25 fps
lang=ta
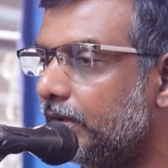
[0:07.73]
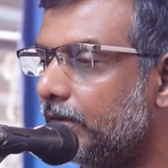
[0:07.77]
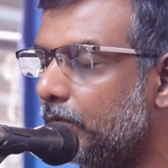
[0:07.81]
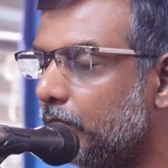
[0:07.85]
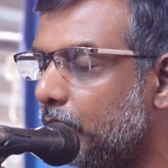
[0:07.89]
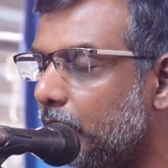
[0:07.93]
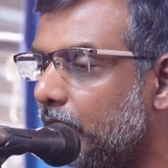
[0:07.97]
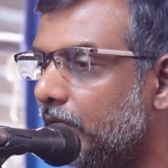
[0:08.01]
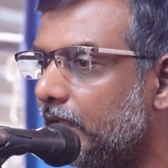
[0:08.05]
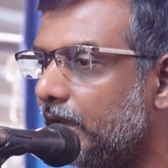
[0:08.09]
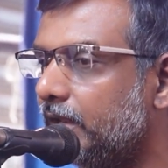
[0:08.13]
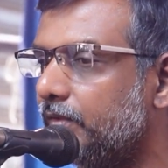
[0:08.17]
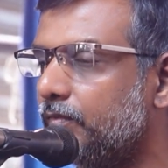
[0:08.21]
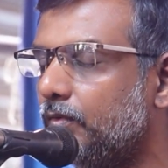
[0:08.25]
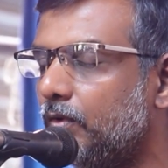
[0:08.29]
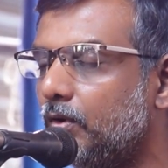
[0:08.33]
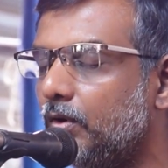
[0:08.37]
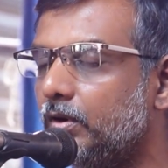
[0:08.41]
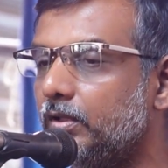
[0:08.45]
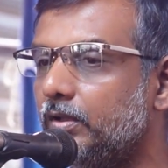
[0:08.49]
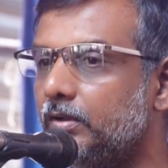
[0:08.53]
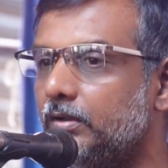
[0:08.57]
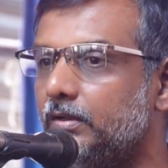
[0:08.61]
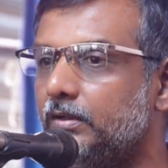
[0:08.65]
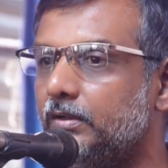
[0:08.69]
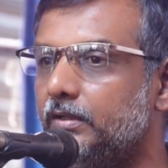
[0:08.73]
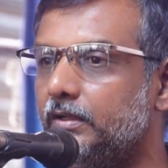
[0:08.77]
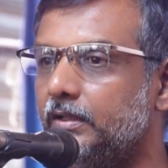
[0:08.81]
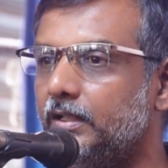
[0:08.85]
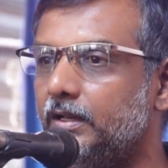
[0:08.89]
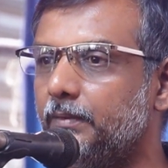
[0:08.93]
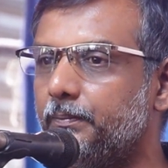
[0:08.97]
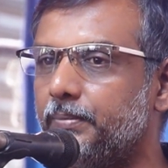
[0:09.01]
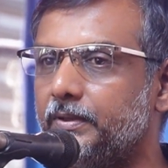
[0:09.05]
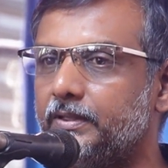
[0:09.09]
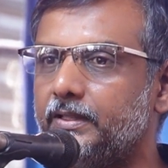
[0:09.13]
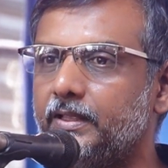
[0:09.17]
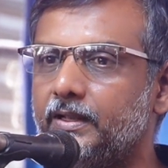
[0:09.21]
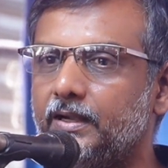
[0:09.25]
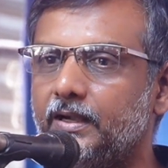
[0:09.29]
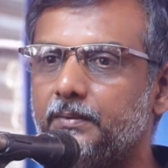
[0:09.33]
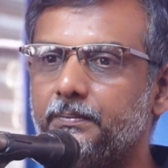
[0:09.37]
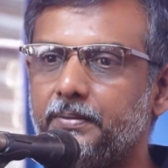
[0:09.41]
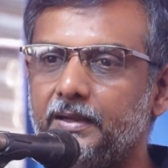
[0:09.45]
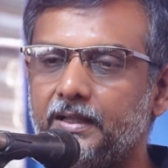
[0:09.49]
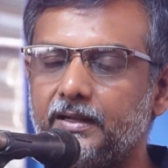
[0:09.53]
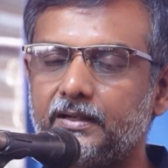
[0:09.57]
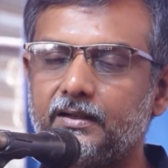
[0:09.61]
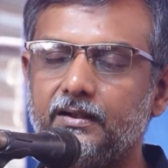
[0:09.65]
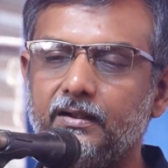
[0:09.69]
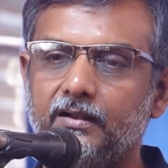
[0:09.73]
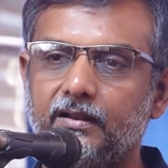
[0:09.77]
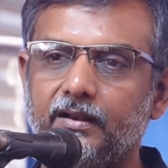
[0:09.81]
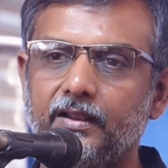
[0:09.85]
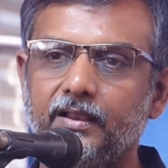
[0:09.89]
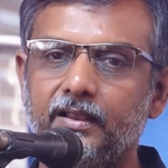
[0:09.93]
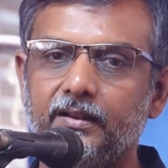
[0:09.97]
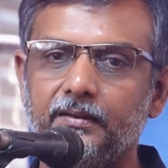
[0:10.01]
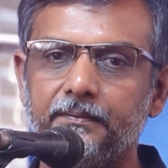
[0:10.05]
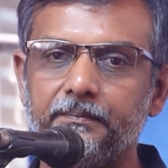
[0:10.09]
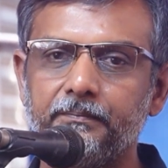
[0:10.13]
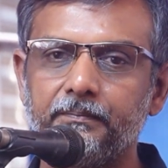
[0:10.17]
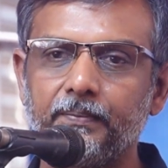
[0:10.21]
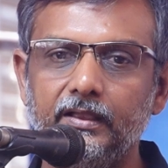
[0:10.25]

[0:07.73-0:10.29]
நுண்ணறிவோடு இருப்பதை நான் பார்க்கின்றேன்